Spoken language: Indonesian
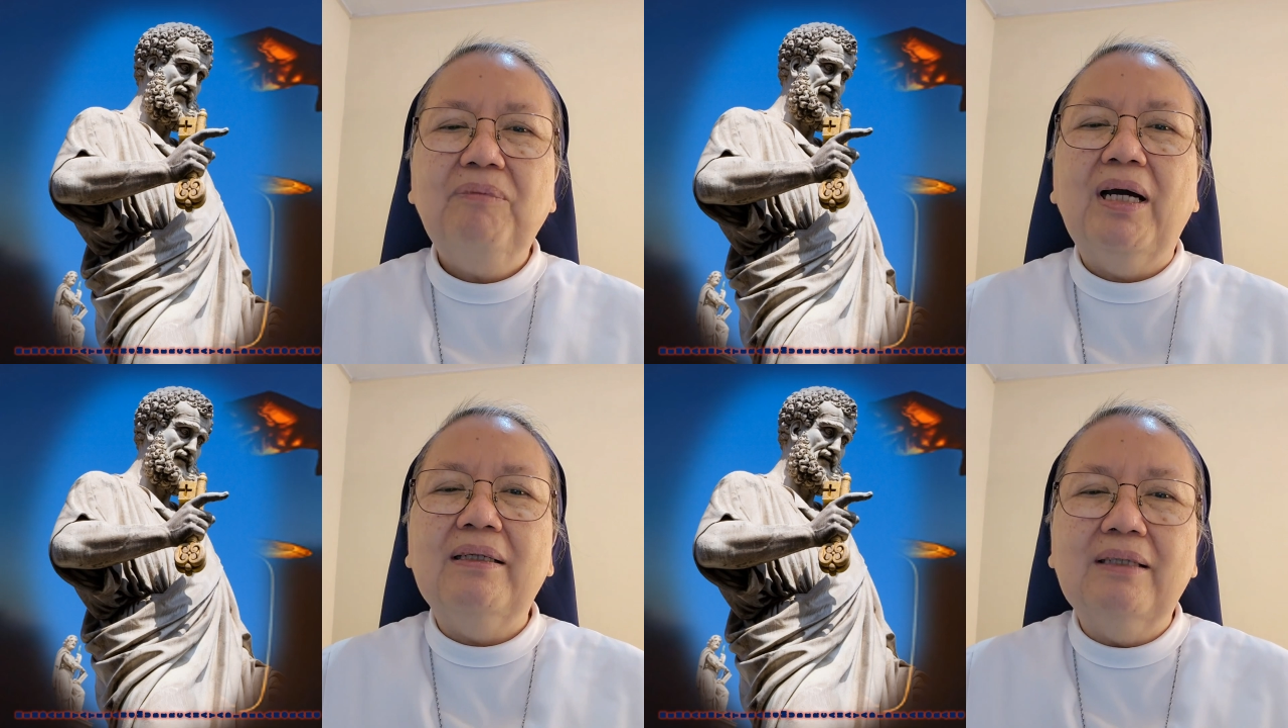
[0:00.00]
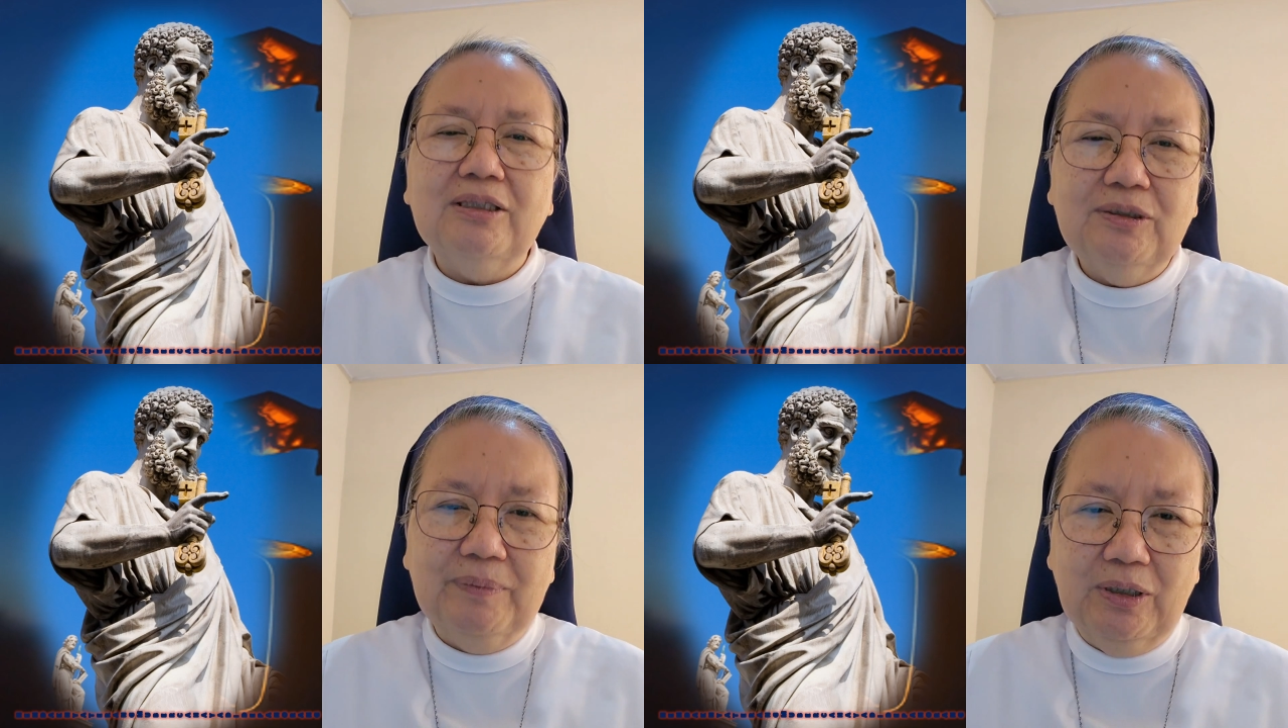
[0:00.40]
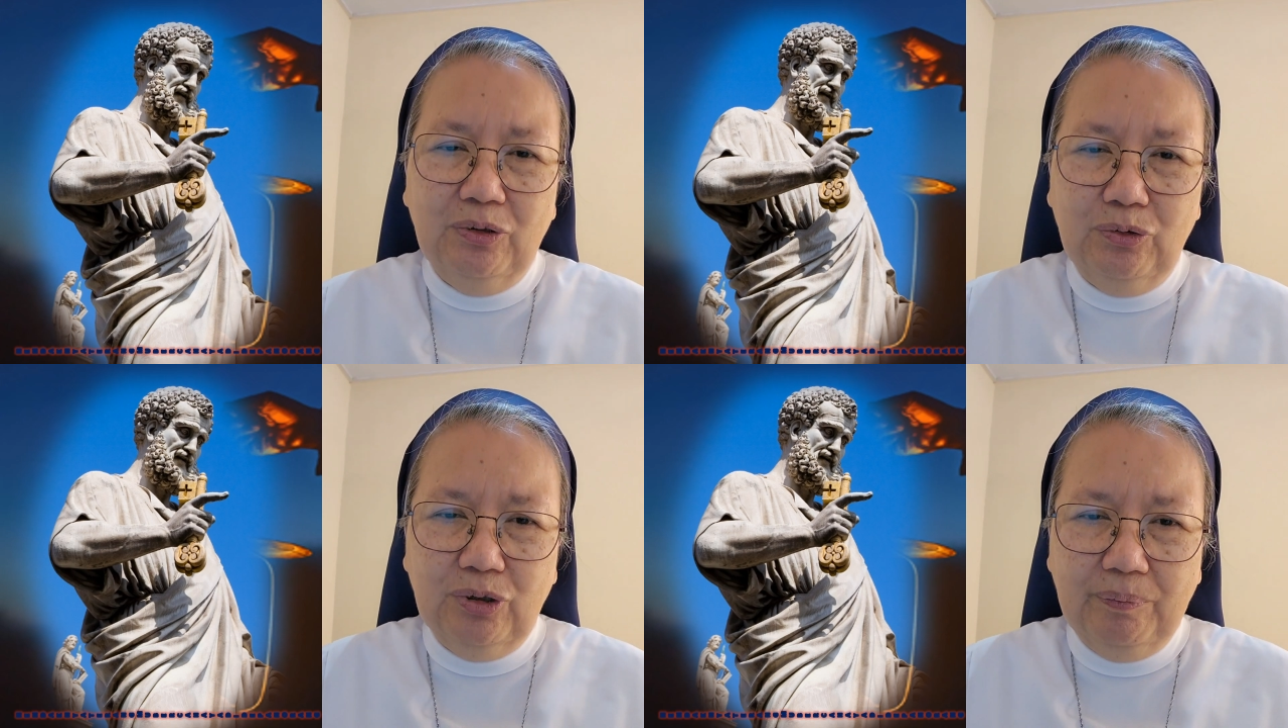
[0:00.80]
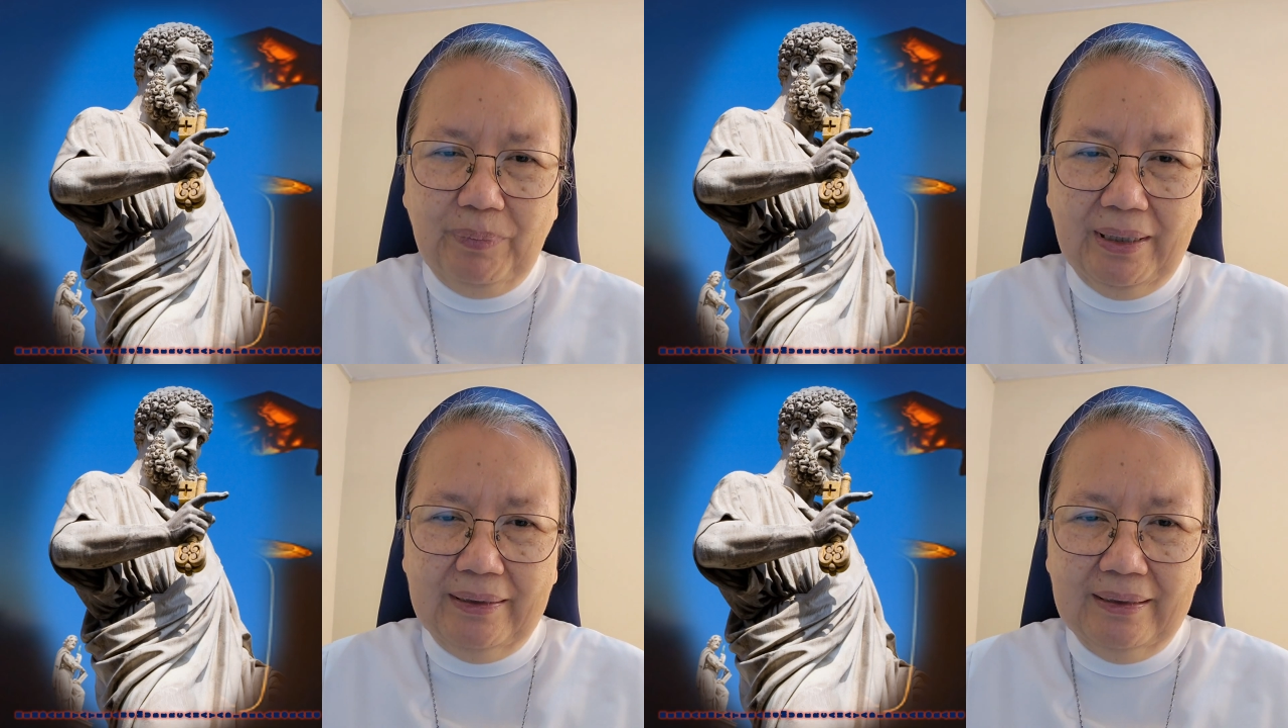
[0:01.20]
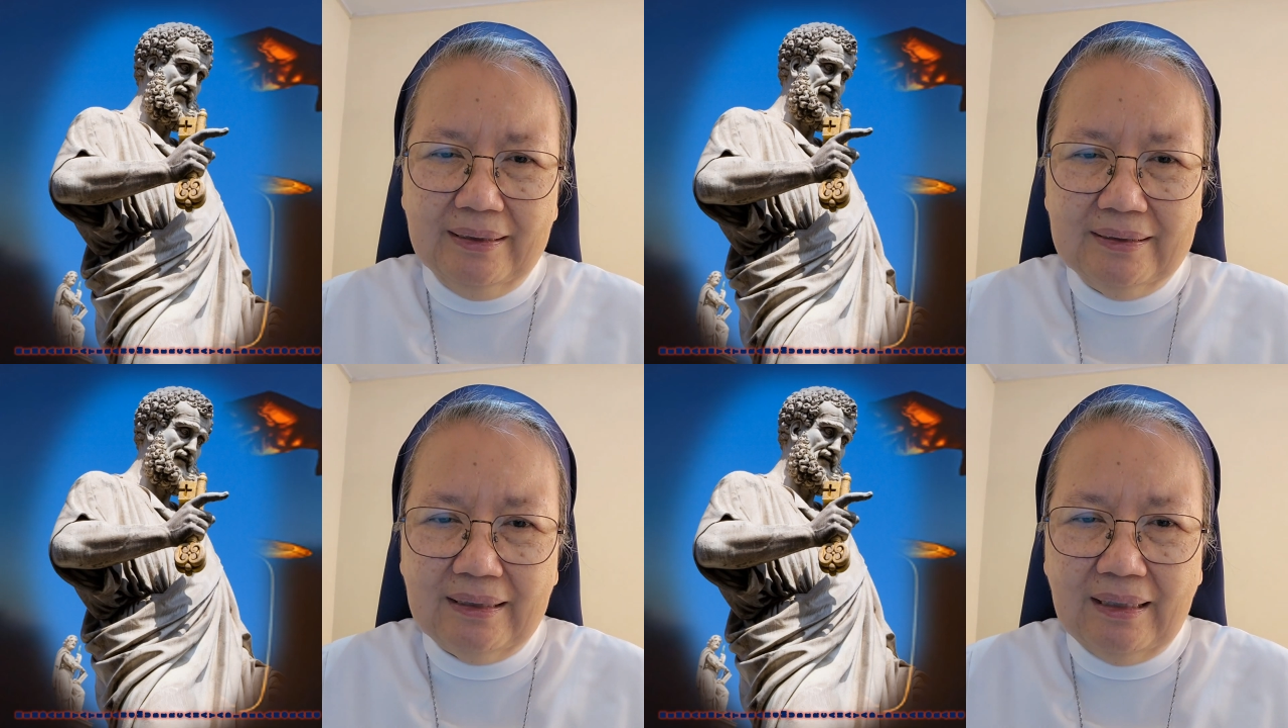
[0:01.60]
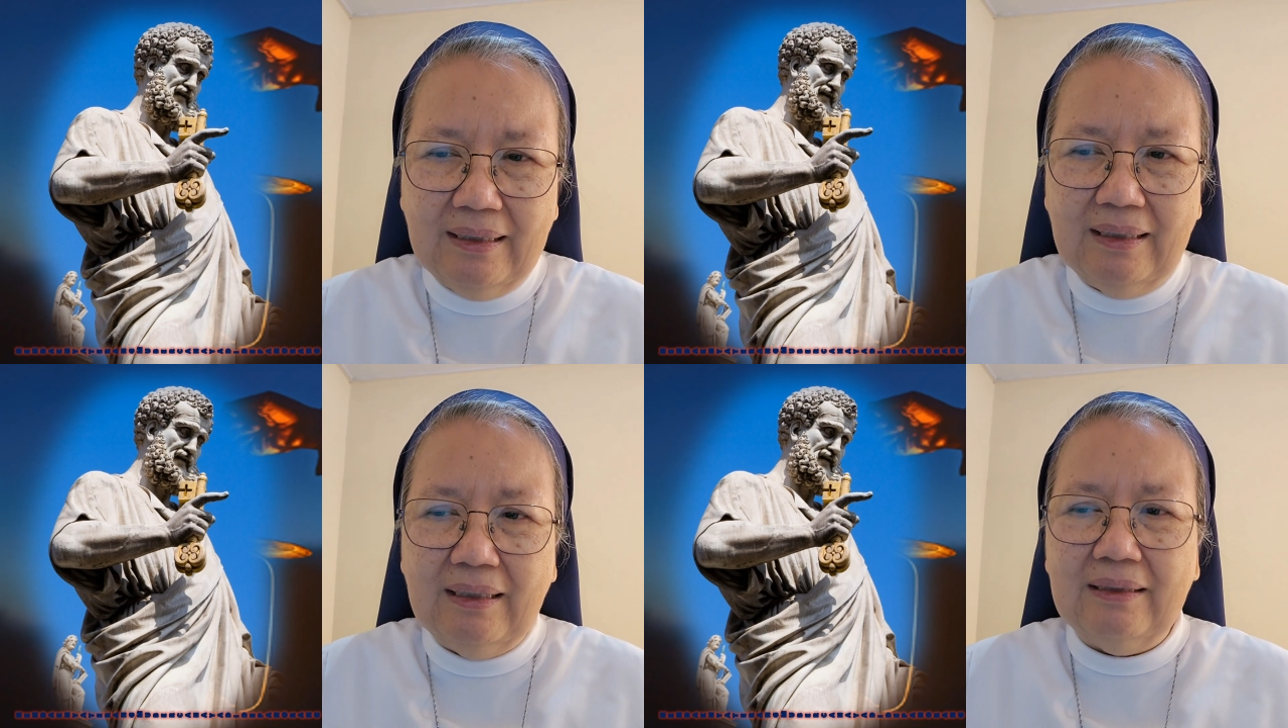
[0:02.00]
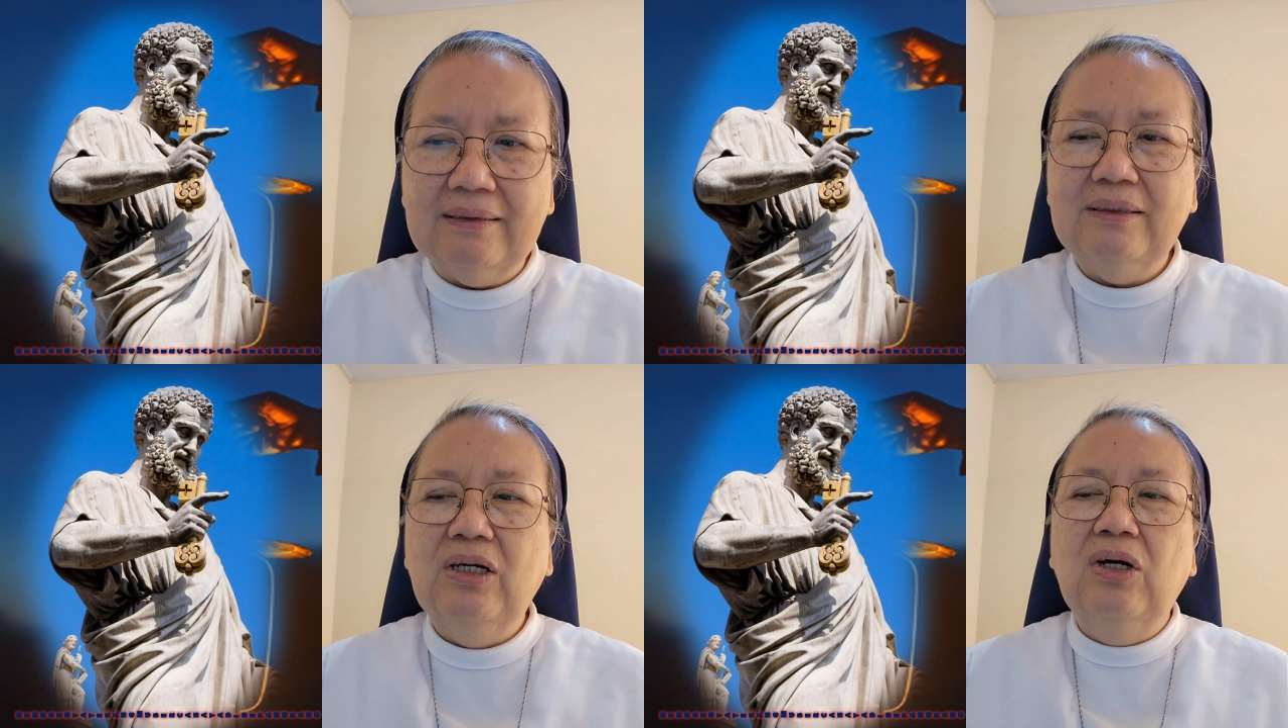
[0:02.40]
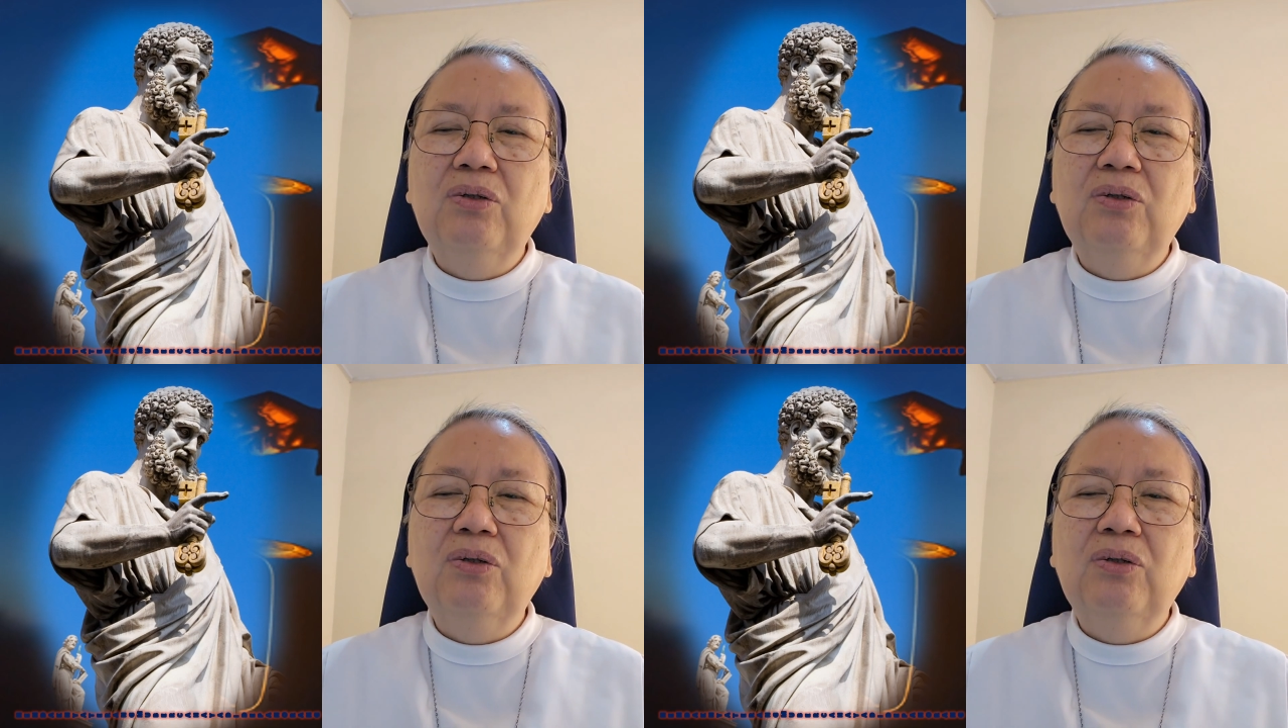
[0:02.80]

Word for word: Panas mengeluh kepanasan.